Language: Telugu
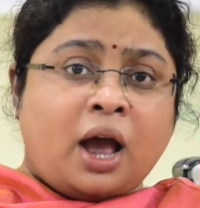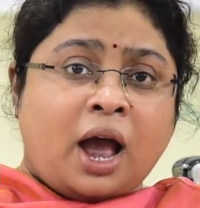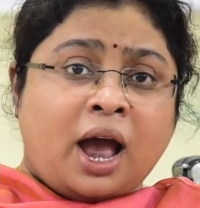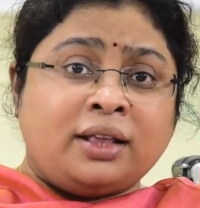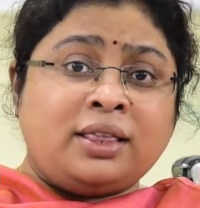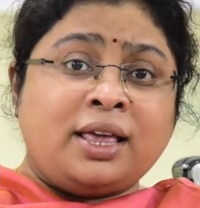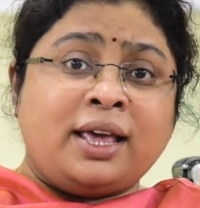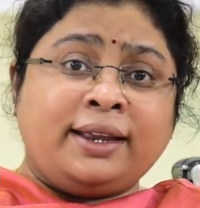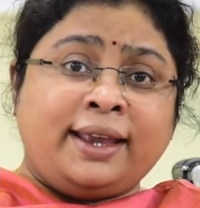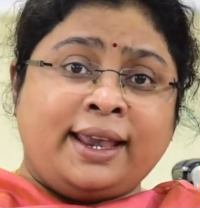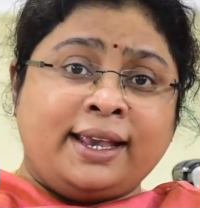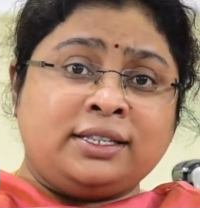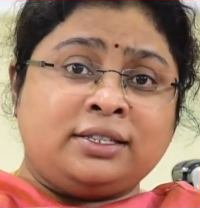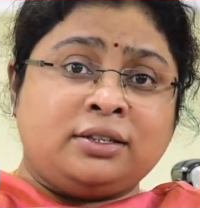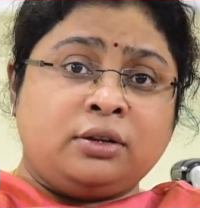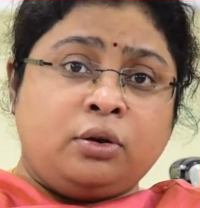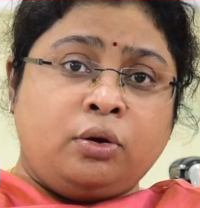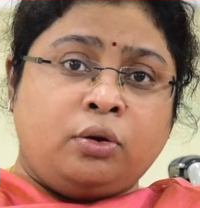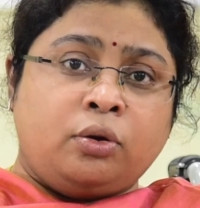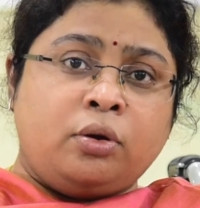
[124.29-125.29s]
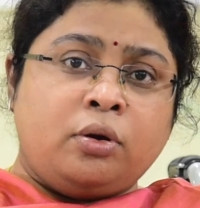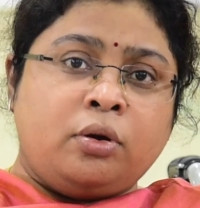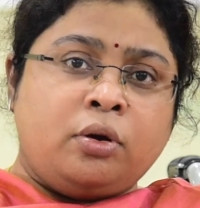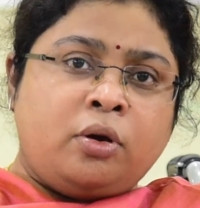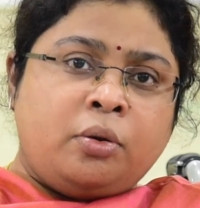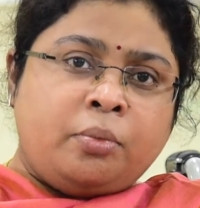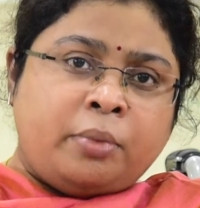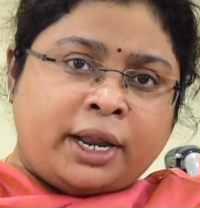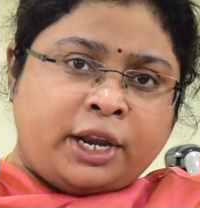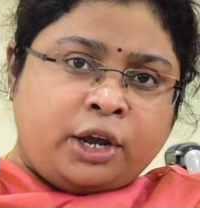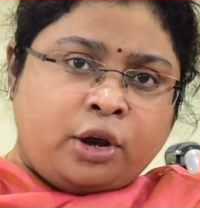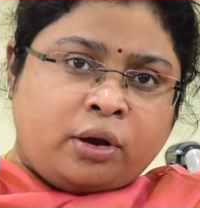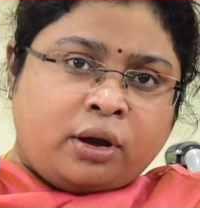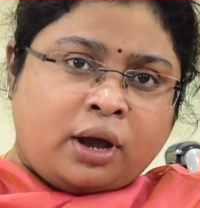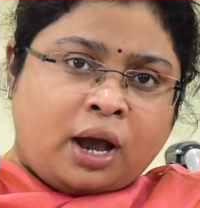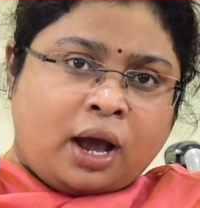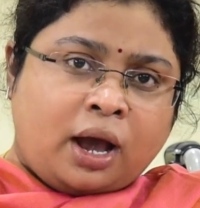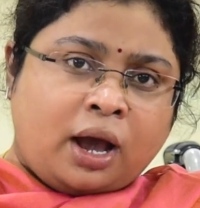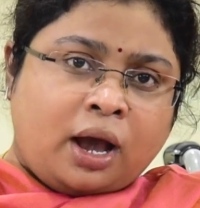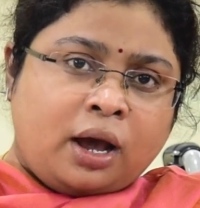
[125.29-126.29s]
ఆధార్ కేసులో మన యొక్క
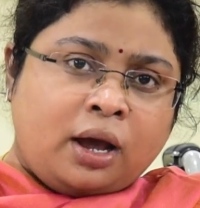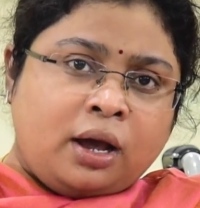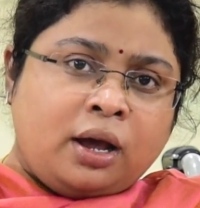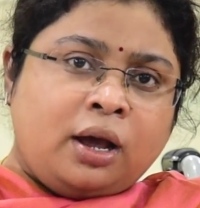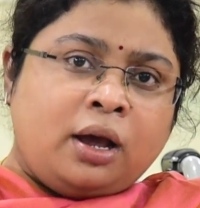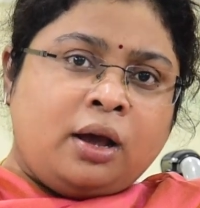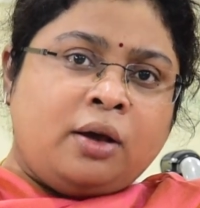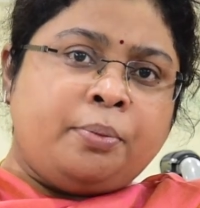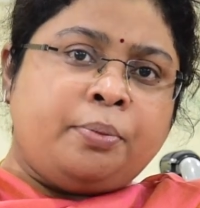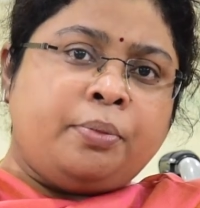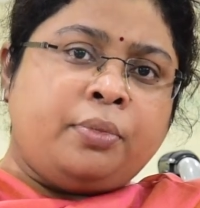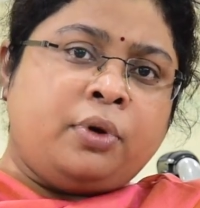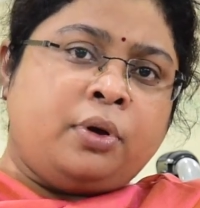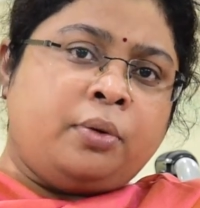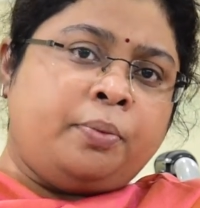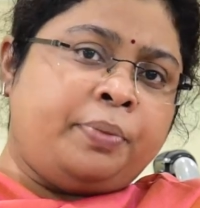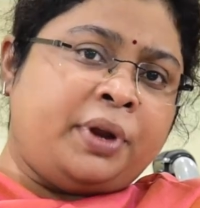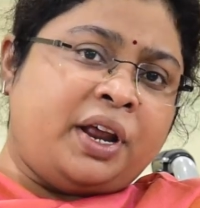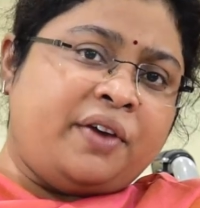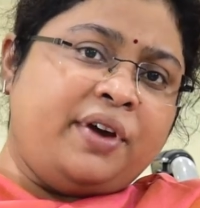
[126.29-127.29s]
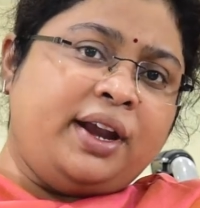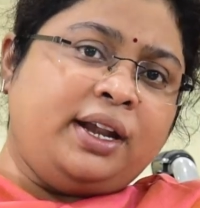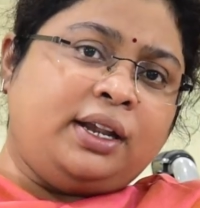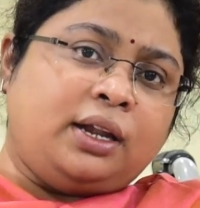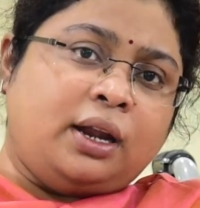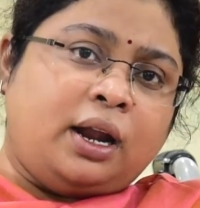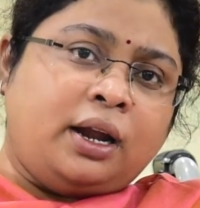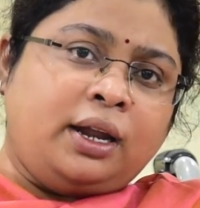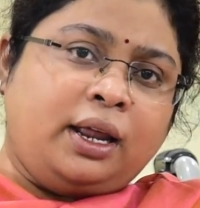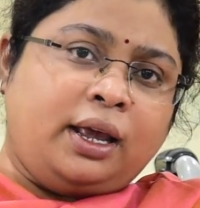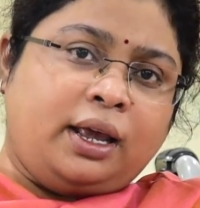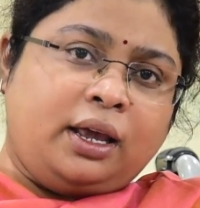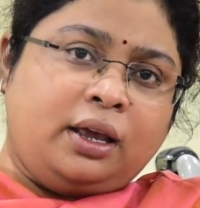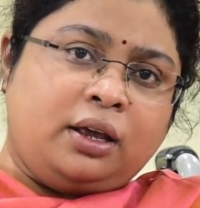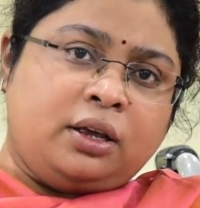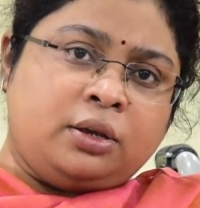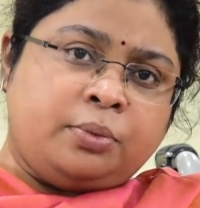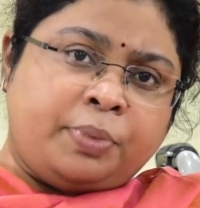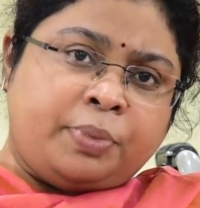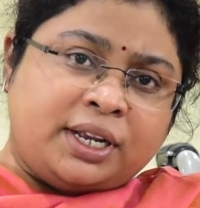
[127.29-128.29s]
ప్రైవేట్ అంటే
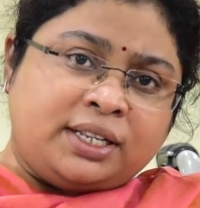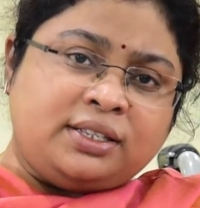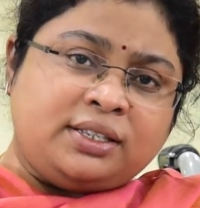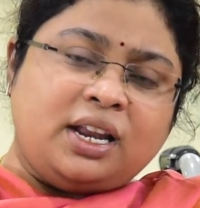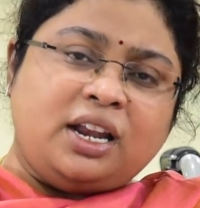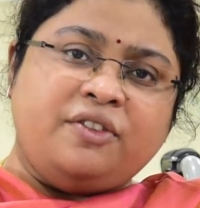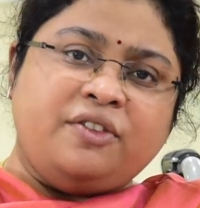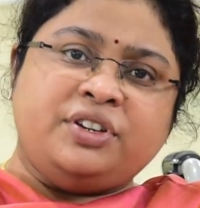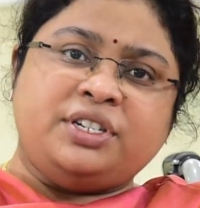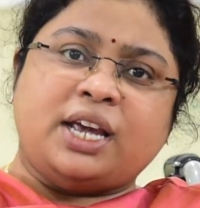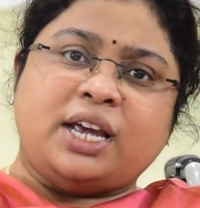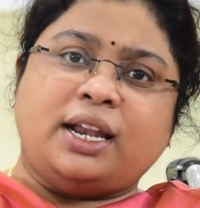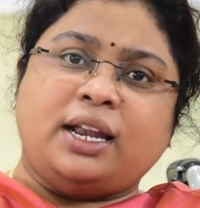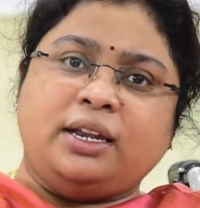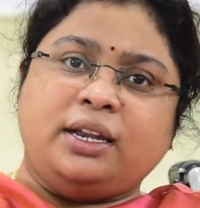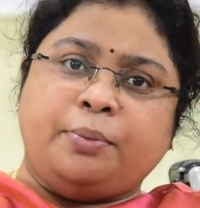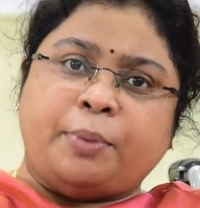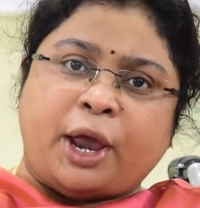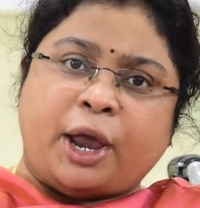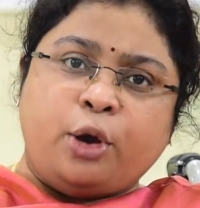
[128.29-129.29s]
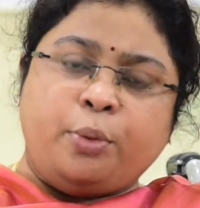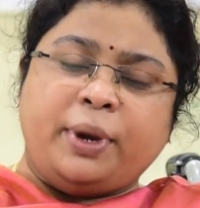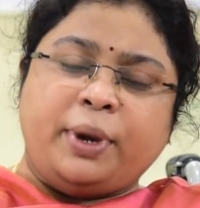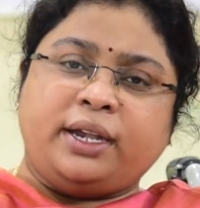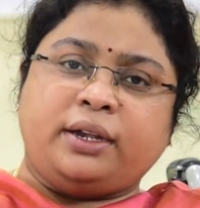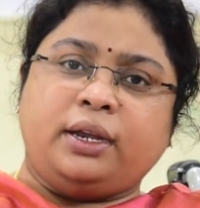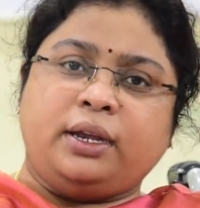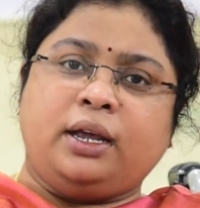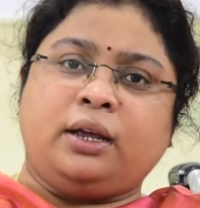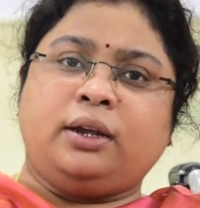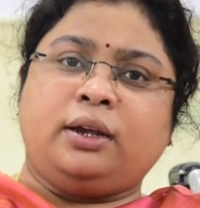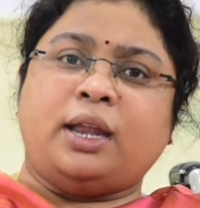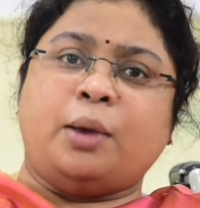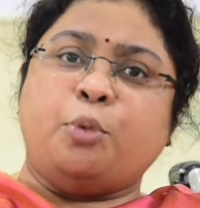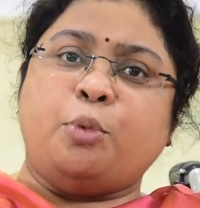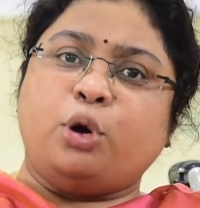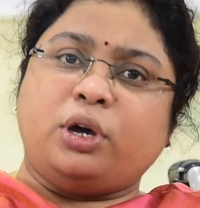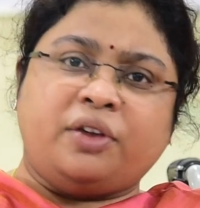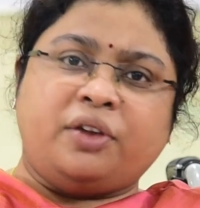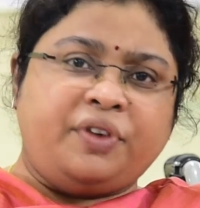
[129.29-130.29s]
పర్సనల్ విషయాలని బయోమెట్రిక్
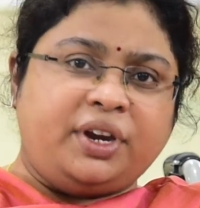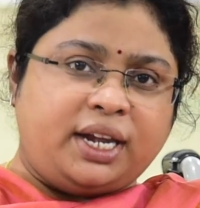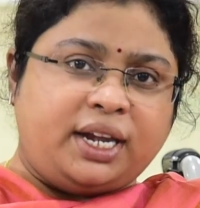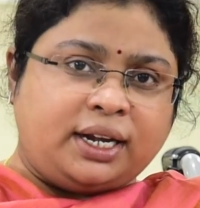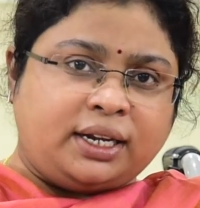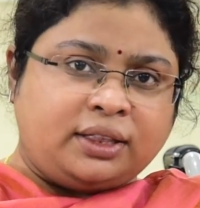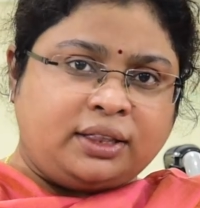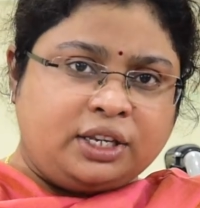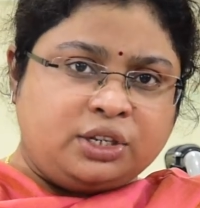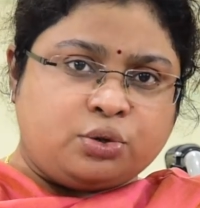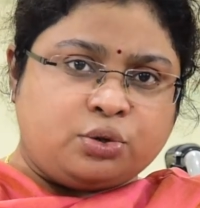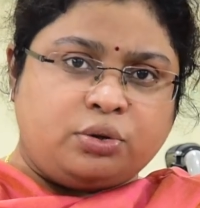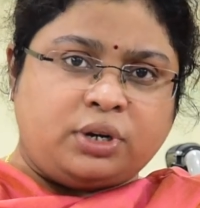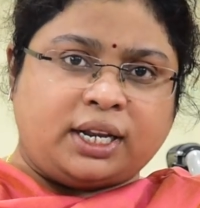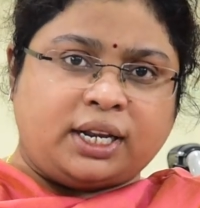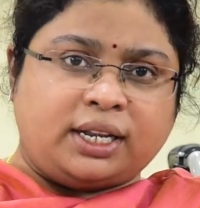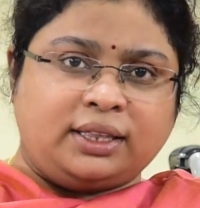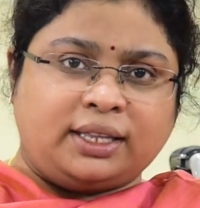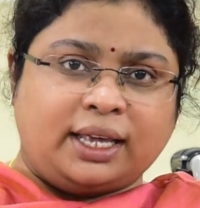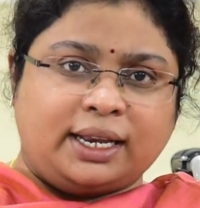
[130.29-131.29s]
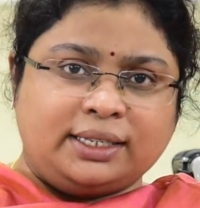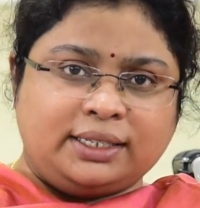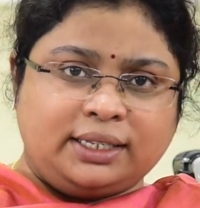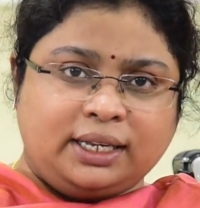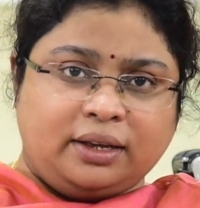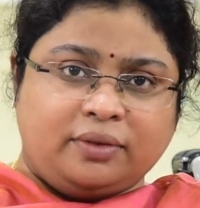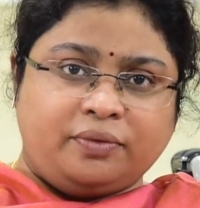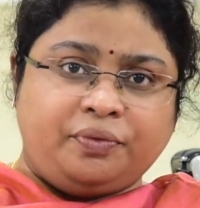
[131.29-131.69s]
డెమోగ్రఫిక్ డేటా తీసుకుంటారని తెలిసి